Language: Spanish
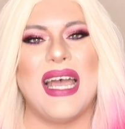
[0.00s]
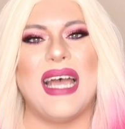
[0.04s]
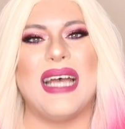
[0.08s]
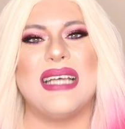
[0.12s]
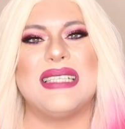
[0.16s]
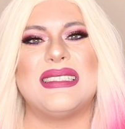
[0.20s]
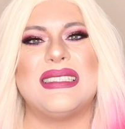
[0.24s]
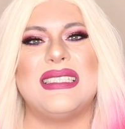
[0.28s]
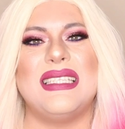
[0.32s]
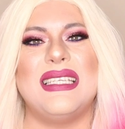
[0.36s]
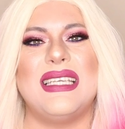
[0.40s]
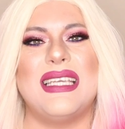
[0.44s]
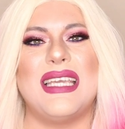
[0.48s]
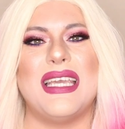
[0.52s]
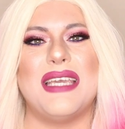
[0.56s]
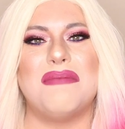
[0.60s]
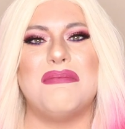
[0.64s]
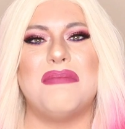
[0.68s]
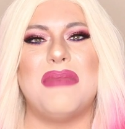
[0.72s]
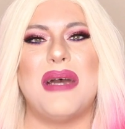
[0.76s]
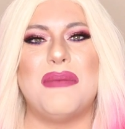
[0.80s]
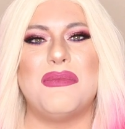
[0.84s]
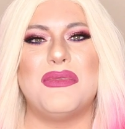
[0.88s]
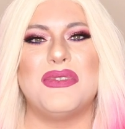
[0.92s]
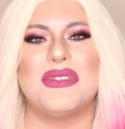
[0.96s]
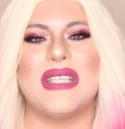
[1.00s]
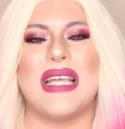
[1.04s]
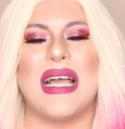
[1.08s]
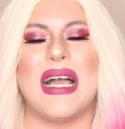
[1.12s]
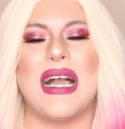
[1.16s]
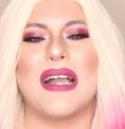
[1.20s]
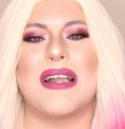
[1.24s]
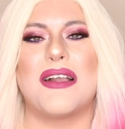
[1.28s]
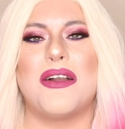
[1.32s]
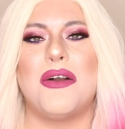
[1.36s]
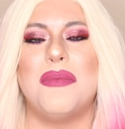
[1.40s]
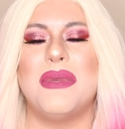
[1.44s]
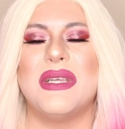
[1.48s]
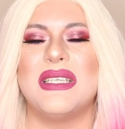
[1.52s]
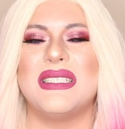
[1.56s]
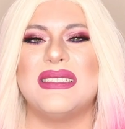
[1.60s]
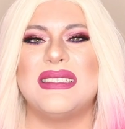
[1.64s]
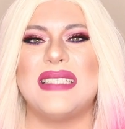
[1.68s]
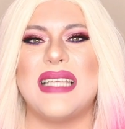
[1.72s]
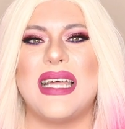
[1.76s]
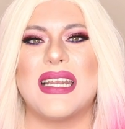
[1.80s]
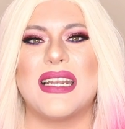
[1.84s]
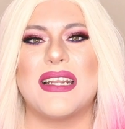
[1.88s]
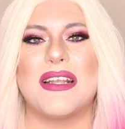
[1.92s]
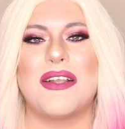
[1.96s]
Así que vamos a
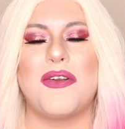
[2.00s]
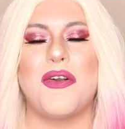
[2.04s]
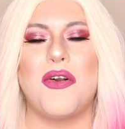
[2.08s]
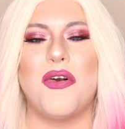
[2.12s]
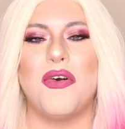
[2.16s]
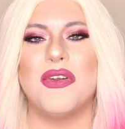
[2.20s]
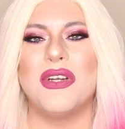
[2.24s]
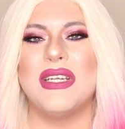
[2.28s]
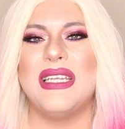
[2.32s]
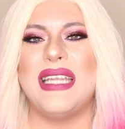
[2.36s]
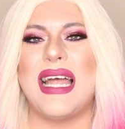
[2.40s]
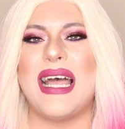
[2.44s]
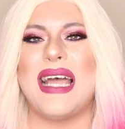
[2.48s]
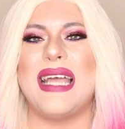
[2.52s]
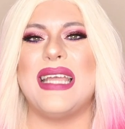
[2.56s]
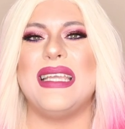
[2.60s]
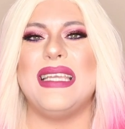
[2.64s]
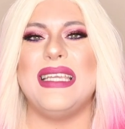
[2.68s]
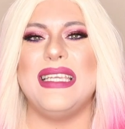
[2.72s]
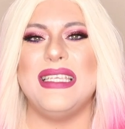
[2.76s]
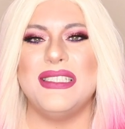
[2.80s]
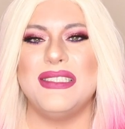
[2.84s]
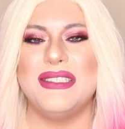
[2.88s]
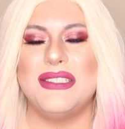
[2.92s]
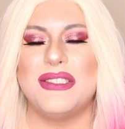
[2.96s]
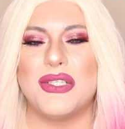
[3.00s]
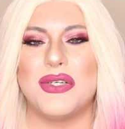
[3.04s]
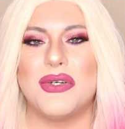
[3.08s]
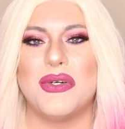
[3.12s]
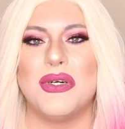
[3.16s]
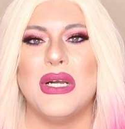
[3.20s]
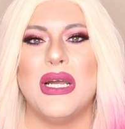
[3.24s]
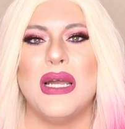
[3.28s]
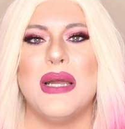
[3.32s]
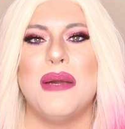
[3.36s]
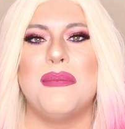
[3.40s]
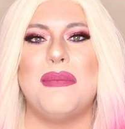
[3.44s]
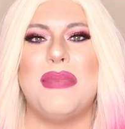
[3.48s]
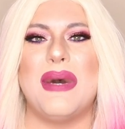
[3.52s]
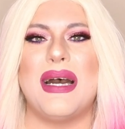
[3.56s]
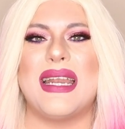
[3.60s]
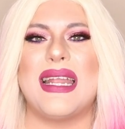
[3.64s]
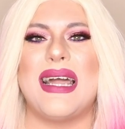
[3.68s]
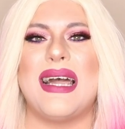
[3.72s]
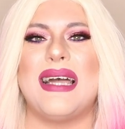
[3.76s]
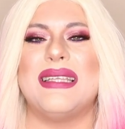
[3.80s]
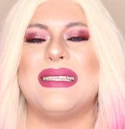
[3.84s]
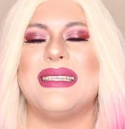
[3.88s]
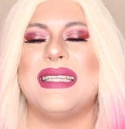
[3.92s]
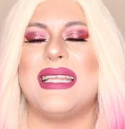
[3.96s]
comenzar con la intro
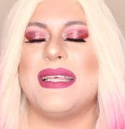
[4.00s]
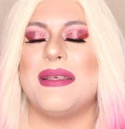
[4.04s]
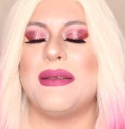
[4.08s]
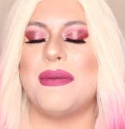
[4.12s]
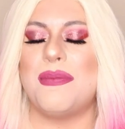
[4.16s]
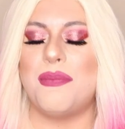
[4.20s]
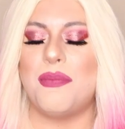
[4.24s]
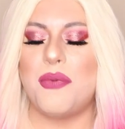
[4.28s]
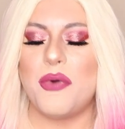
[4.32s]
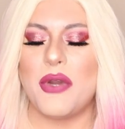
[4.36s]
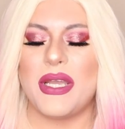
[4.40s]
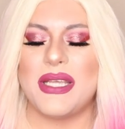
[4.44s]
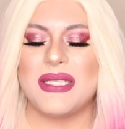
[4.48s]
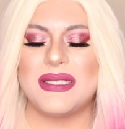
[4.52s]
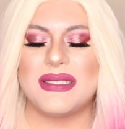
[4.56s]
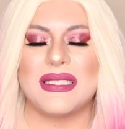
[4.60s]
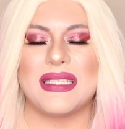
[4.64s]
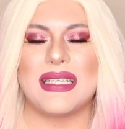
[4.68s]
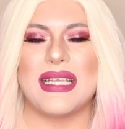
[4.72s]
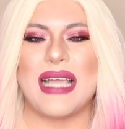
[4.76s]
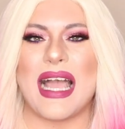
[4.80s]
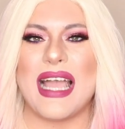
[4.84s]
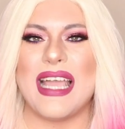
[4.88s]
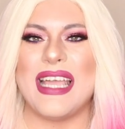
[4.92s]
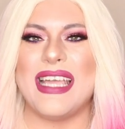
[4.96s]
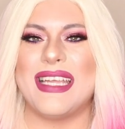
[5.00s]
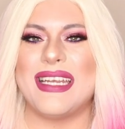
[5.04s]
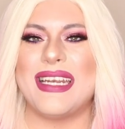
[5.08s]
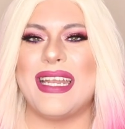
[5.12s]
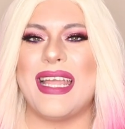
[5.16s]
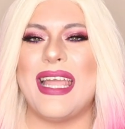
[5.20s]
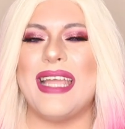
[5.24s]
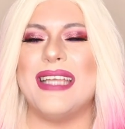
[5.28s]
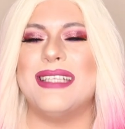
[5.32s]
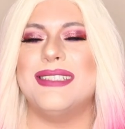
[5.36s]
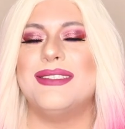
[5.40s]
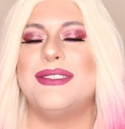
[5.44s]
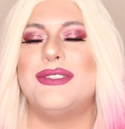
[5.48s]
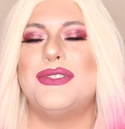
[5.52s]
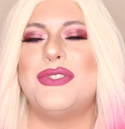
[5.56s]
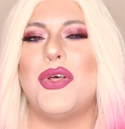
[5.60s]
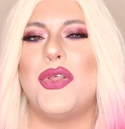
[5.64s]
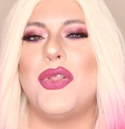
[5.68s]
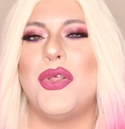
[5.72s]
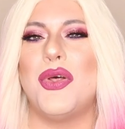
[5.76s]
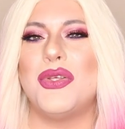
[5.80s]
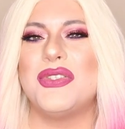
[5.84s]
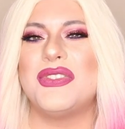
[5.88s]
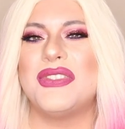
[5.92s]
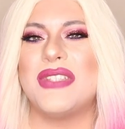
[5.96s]
para después caer en
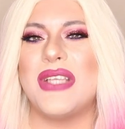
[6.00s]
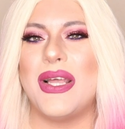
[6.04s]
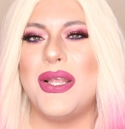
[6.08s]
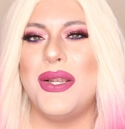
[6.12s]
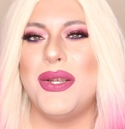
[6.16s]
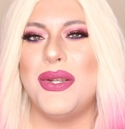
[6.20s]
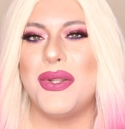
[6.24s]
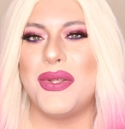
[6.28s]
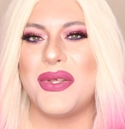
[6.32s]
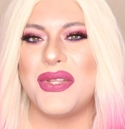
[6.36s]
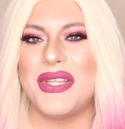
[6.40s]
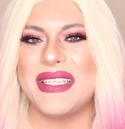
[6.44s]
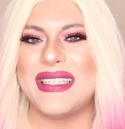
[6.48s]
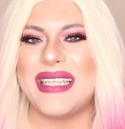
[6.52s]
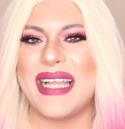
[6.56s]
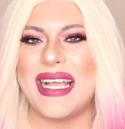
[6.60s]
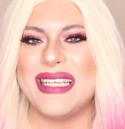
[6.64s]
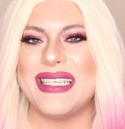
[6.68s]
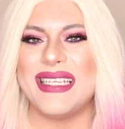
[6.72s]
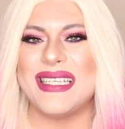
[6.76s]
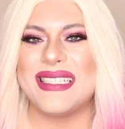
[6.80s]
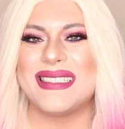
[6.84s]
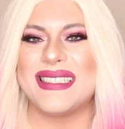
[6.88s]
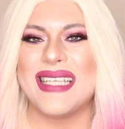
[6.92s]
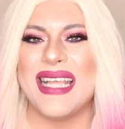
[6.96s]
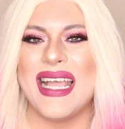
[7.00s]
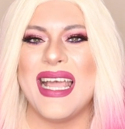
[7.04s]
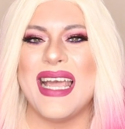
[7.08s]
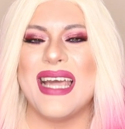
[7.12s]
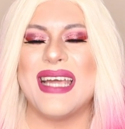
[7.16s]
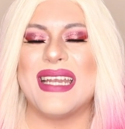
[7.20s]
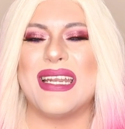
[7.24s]
todos los detalles.